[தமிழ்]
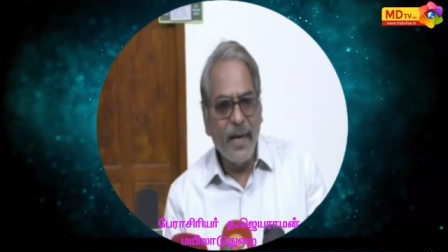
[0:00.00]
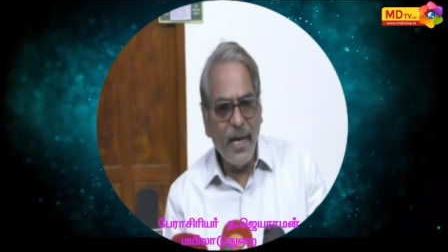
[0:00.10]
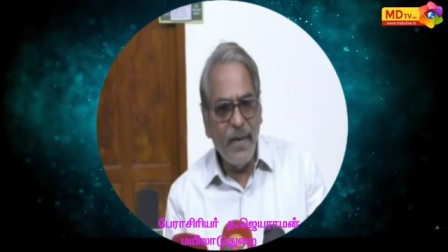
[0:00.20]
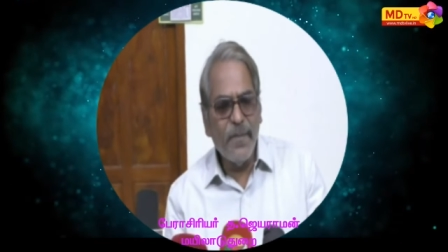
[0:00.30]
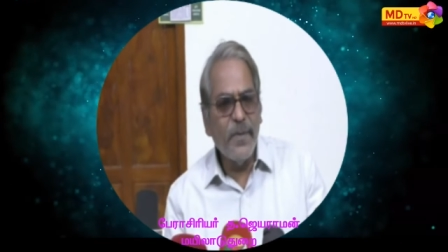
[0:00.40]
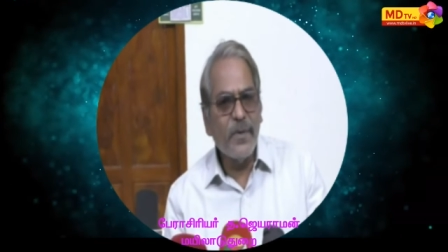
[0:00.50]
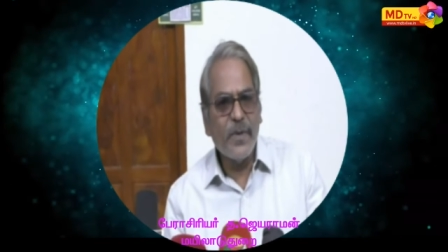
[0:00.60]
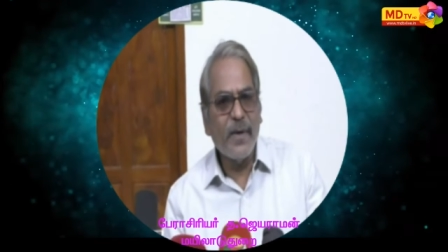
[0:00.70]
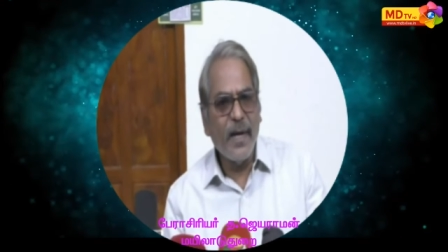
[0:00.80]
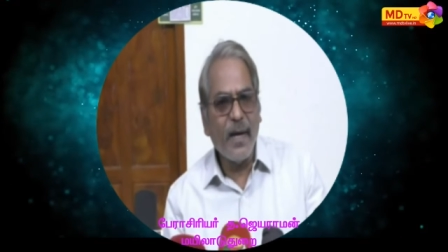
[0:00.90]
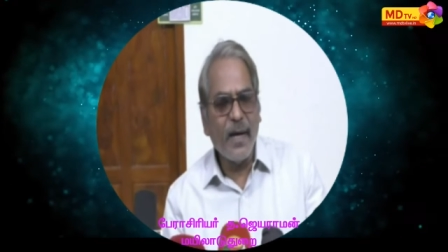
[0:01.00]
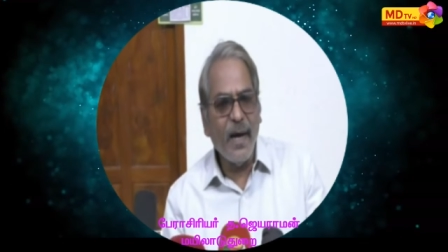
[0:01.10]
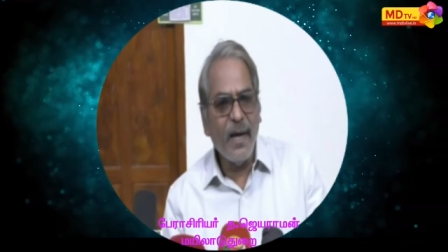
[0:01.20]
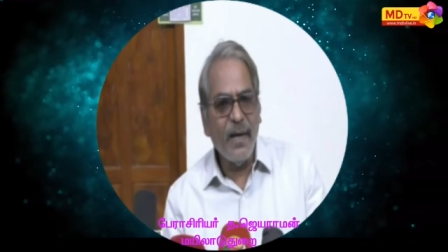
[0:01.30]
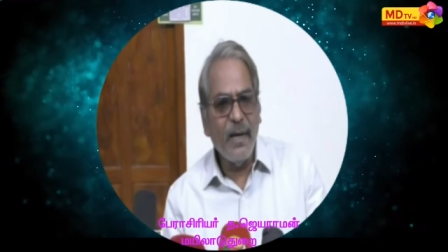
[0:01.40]
ஹெல்ப்னு
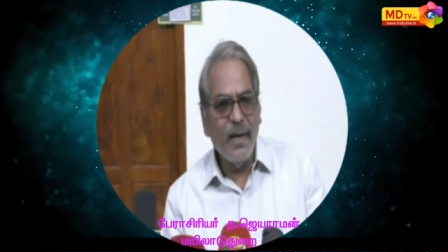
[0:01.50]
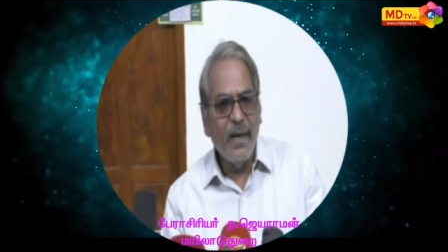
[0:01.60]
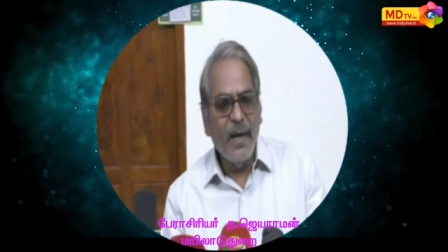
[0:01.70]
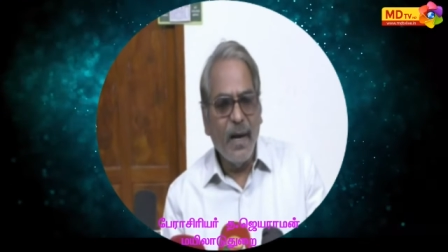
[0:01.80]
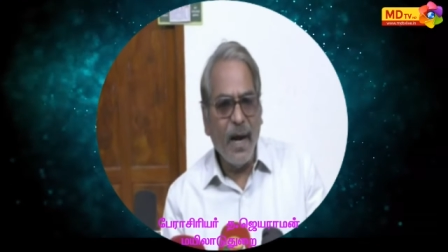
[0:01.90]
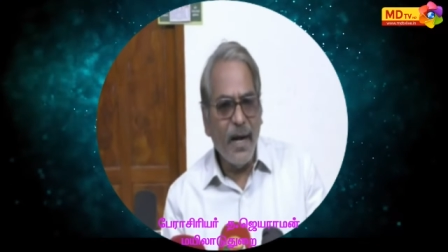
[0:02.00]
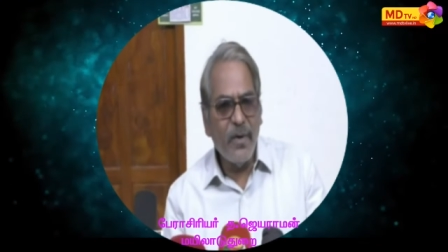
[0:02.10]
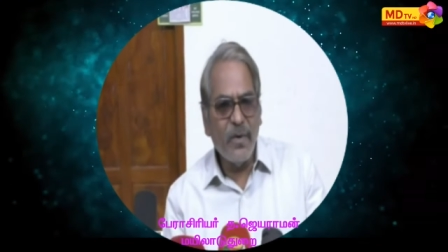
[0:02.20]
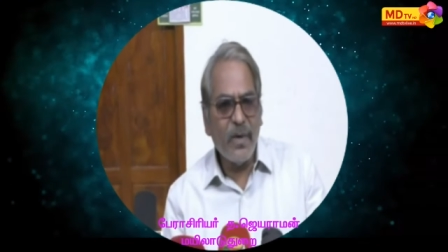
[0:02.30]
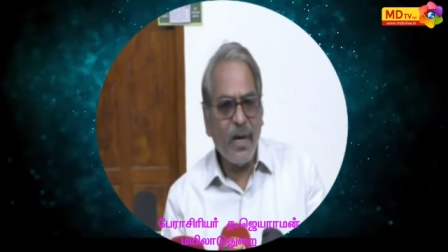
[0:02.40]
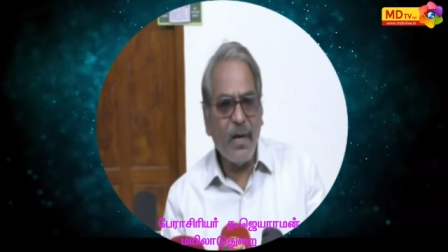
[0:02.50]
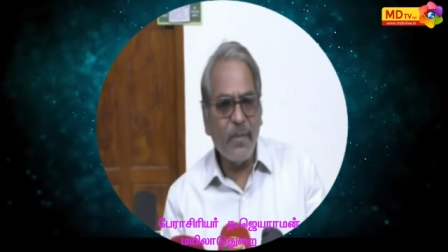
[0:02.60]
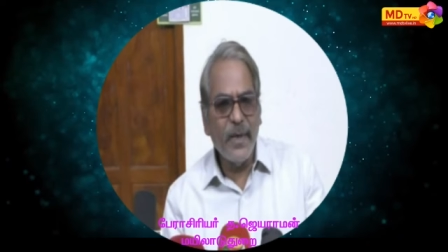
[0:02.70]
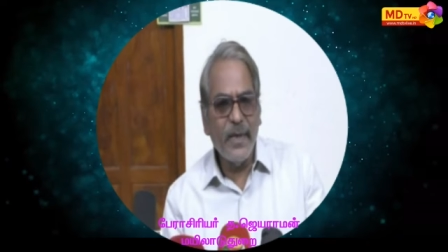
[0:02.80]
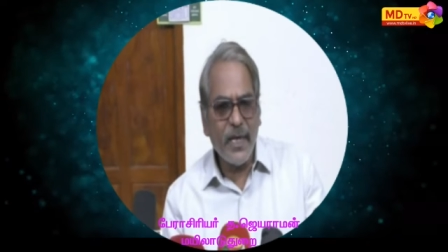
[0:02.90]
சொன்னாக்கா ஹைட்ரோ
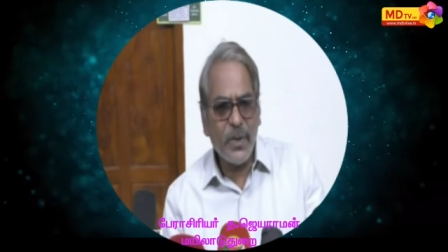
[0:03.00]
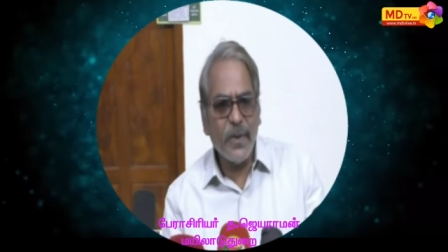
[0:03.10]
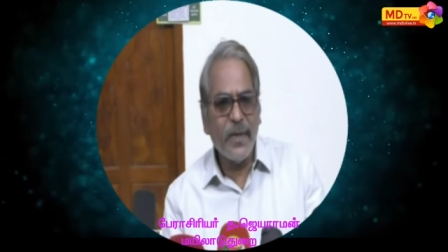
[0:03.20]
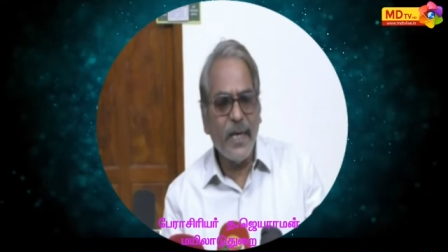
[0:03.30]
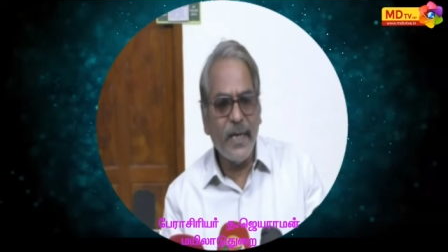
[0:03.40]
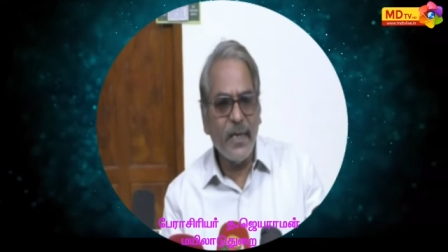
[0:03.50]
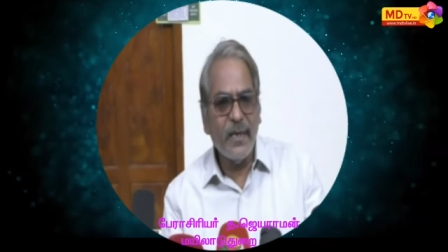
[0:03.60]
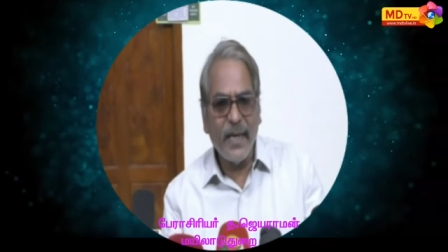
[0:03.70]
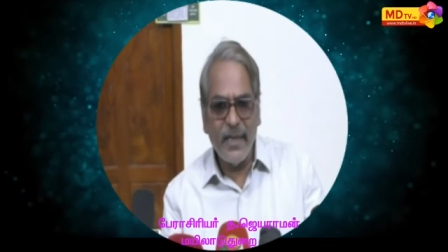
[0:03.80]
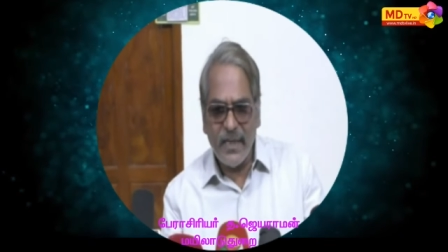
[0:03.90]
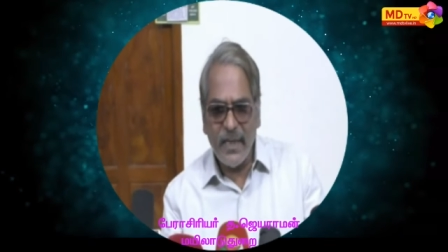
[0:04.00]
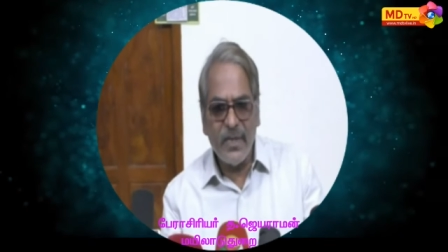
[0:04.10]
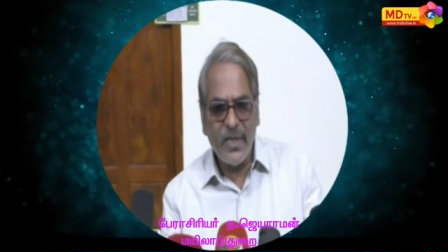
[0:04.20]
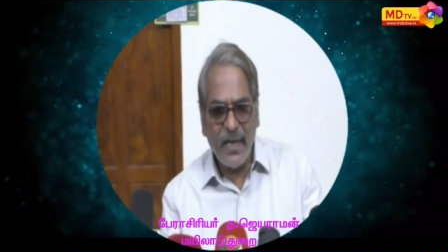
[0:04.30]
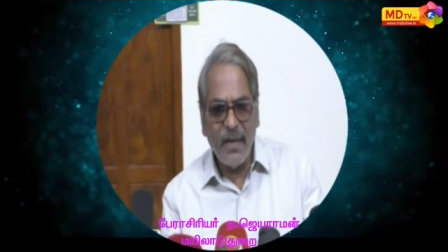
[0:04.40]
கார்பன் எக்ஸ்பலரேஷன்
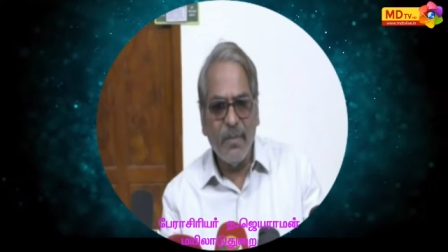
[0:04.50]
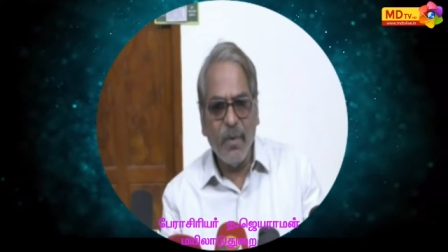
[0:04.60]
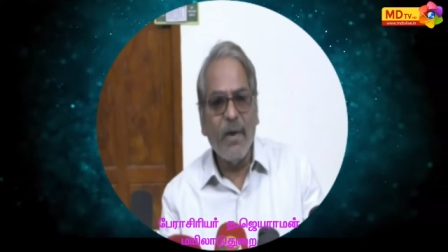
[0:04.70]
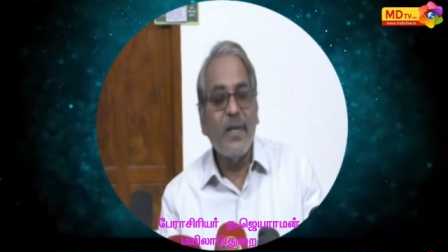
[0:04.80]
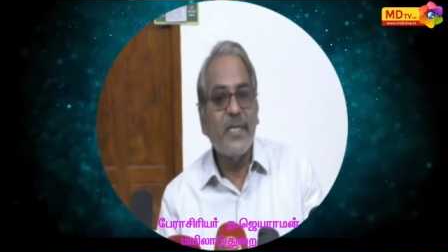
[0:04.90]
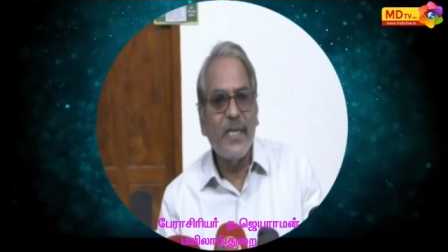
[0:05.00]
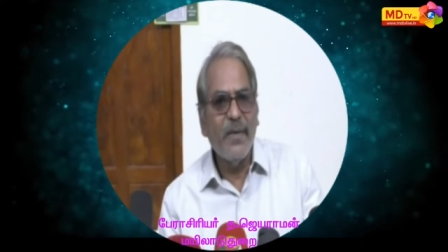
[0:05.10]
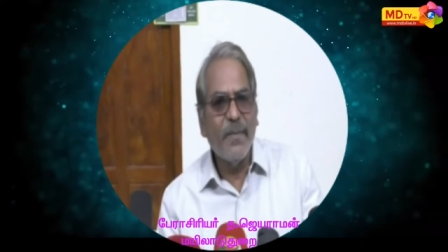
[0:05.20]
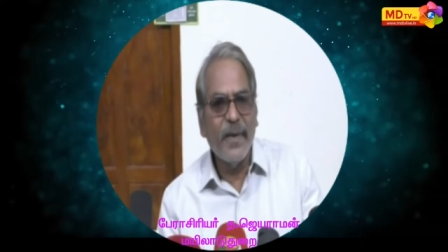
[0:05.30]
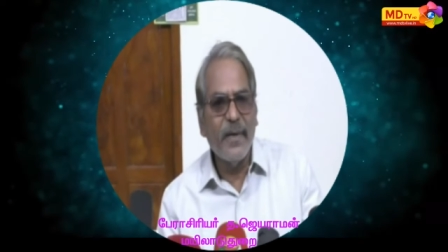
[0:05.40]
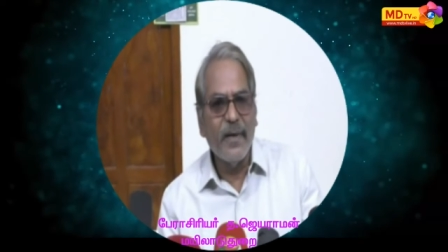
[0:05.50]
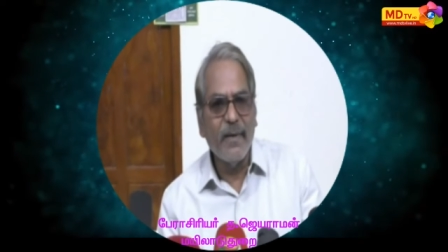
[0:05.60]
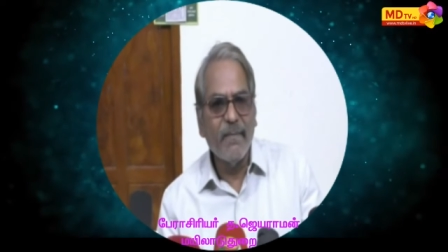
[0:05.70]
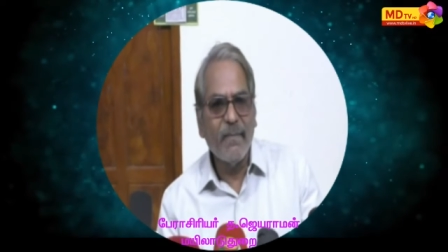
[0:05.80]
லைசன்சிங் பாலிசின்னு பேர்